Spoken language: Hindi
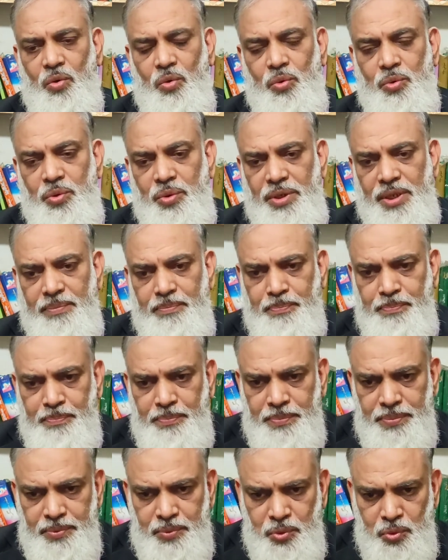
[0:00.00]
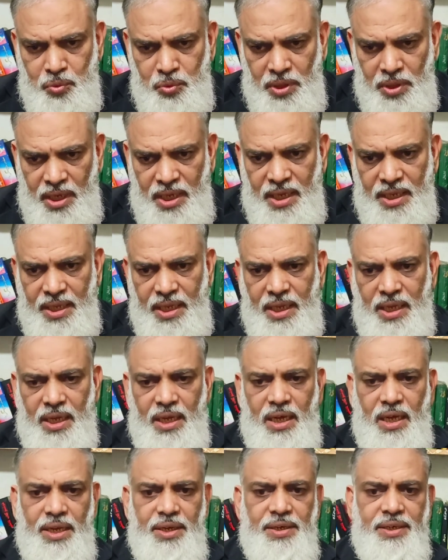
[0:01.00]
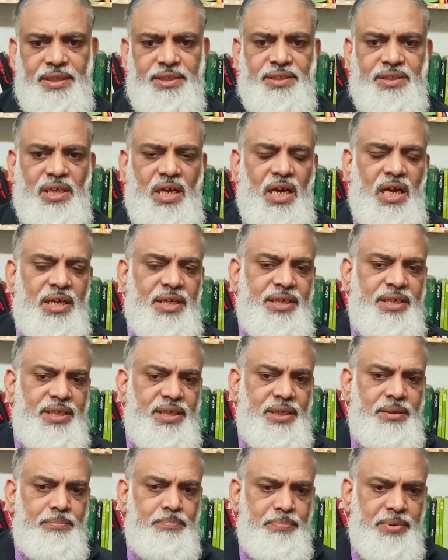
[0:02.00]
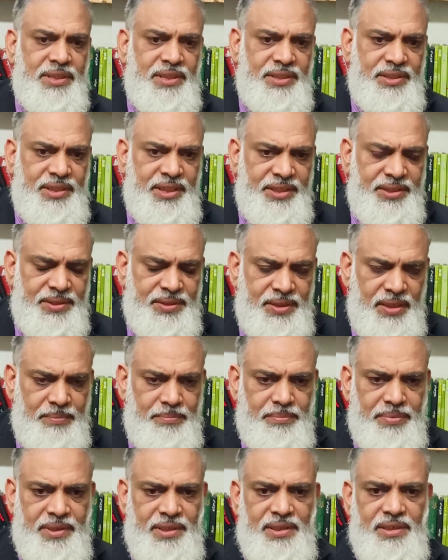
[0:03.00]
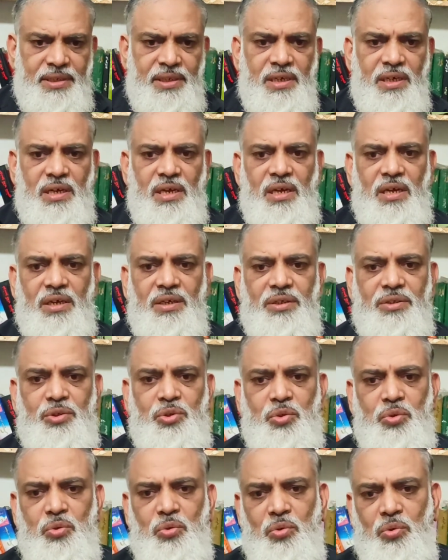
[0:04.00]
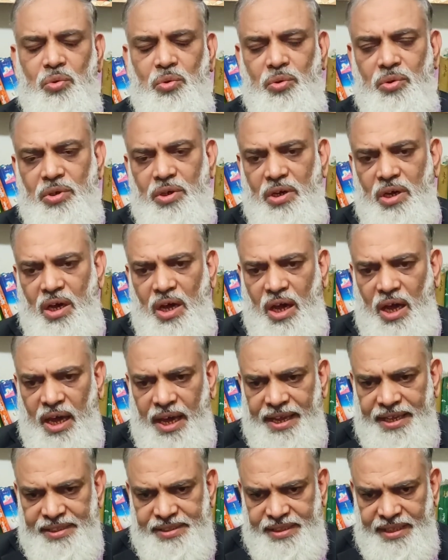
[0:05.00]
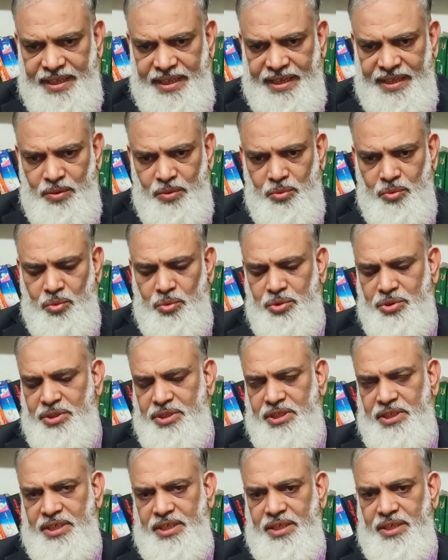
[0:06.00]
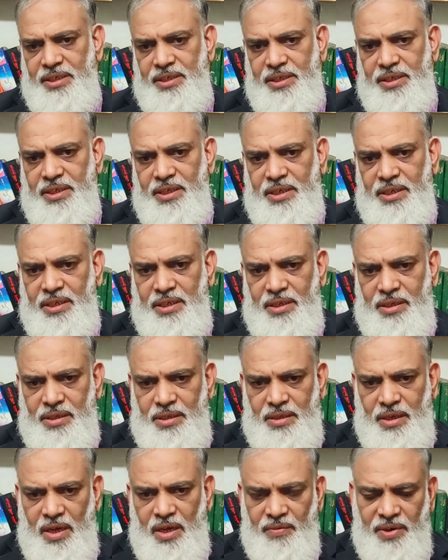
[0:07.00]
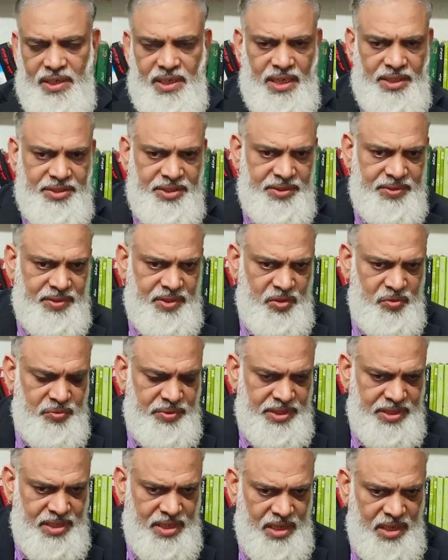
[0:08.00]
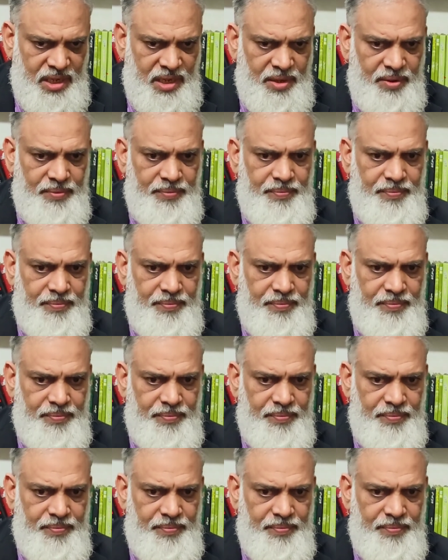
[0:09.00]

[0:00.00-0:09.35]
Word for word: उन्होंने सूरा अनसा की 32 नंबर जो आयत है उसकी हवाला देते हुए कहा